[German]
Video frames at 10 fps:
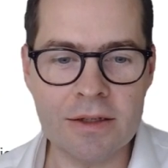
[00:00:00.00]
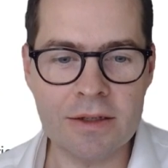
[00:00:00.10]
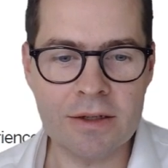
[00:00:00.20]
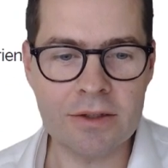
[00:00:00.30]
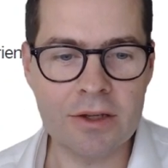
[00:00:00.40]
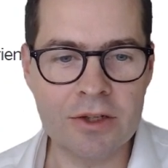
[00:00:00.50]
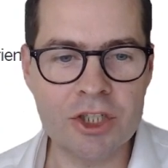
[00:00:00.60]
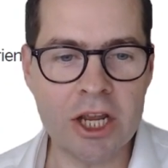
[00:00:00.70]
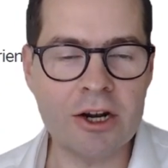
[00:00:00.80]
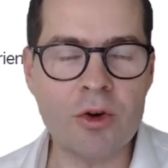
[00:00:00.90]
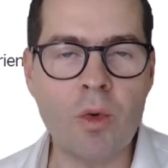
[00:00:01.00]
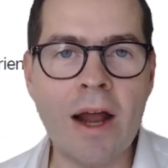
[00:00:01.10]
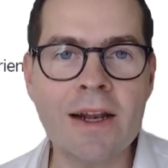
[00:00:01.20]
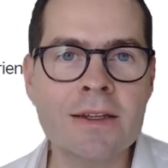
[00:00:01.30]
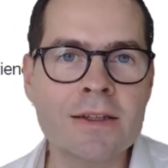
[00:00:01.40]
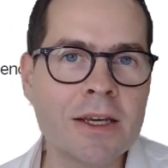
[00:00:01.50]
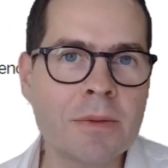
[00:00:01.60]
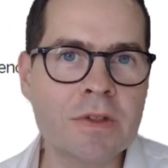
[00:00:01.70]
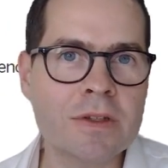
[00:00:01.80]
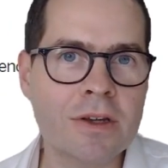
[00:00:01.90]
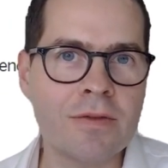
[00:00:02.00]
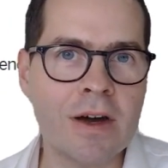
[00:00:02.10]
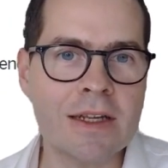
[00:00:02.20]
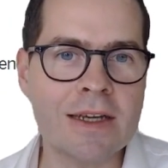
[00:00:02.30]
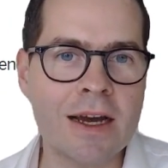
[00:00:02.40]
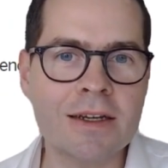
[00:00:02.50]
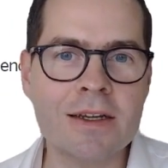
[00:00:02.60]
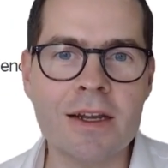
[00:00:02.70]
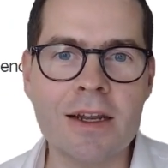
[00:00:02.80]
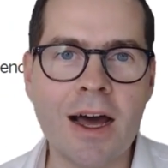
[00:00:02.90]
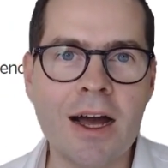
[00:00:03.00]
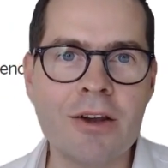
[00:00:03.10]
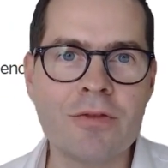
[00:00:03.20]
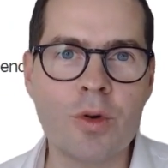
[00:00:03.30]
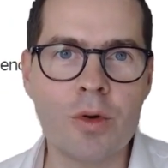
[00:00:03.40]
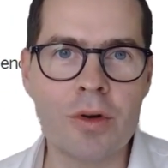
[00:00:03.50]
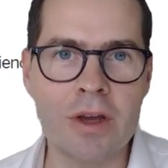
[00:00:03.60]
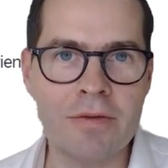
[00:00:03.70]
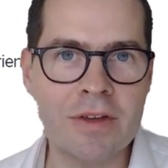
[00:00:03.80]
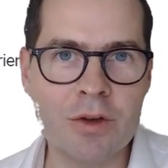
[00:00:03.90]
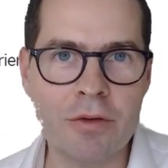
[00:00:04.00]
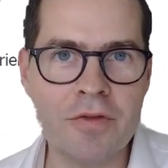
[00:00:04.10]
äh, Channel One gibt, quasi einen Kanal, wo ja wie so ein